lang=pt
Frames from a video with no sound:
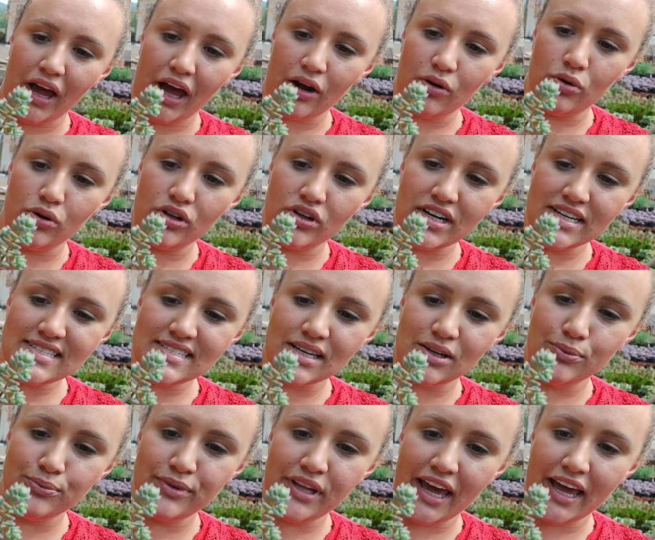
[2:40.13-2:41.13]
a
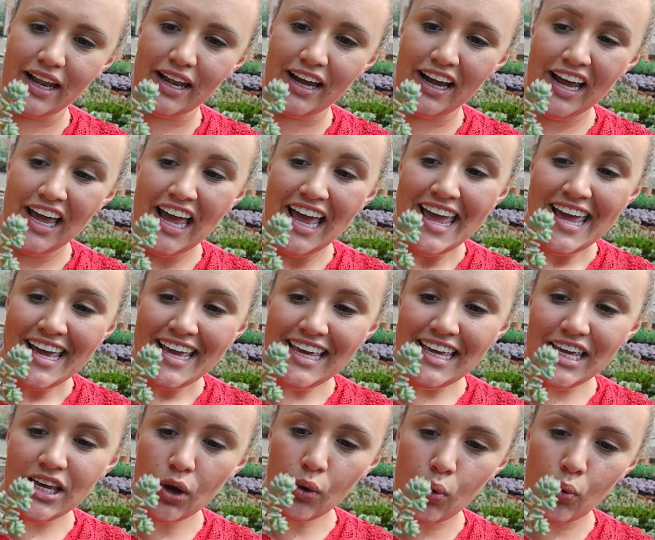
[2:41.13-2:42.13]
coloração dela.
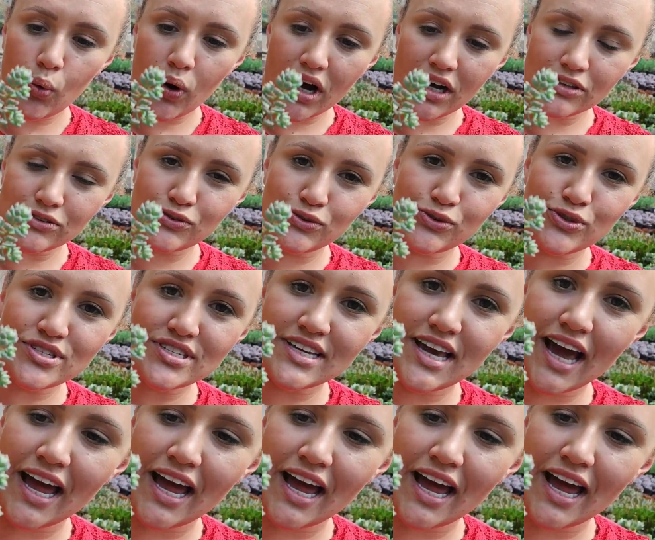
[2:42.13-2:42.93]
E quantos